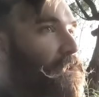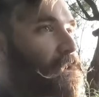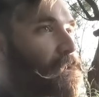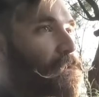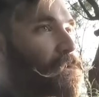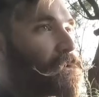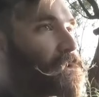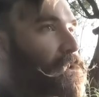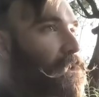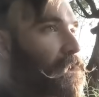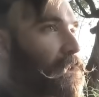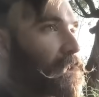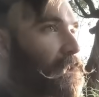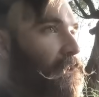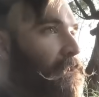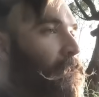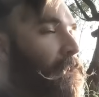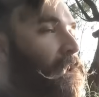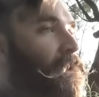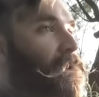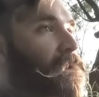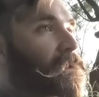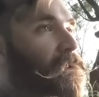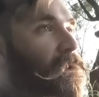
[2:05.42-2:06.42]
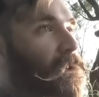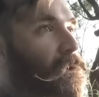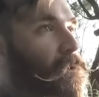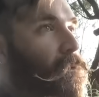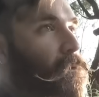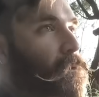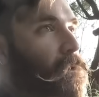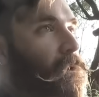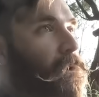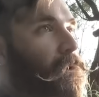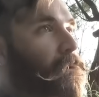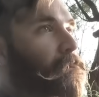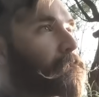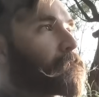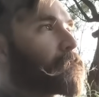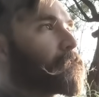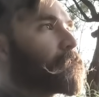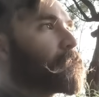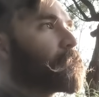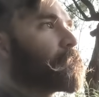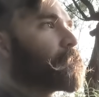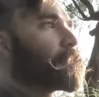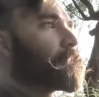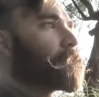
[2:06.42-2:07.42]
и отучиться в магистратуре,
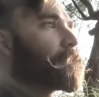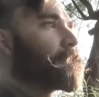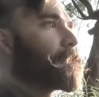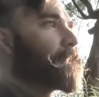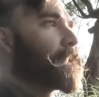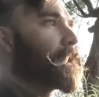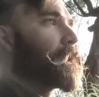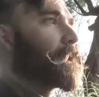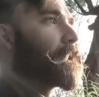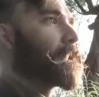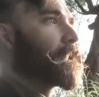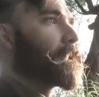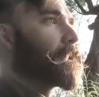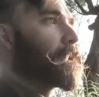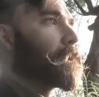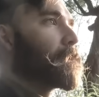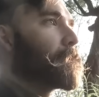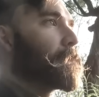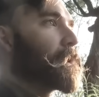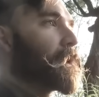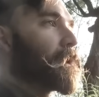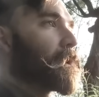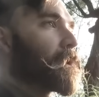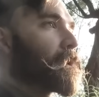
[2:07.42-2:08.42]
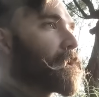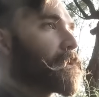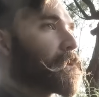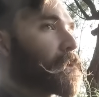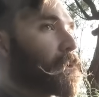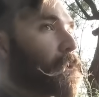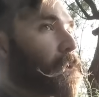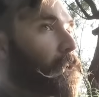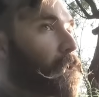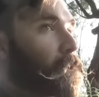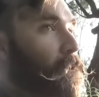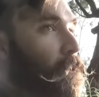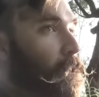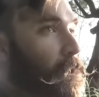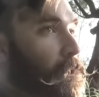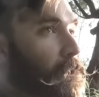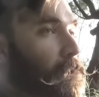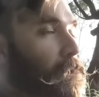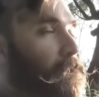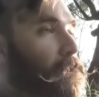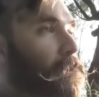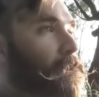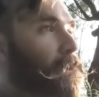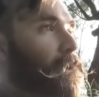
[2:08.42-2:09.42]
я переехал в другой
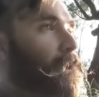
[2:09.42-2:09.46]
город,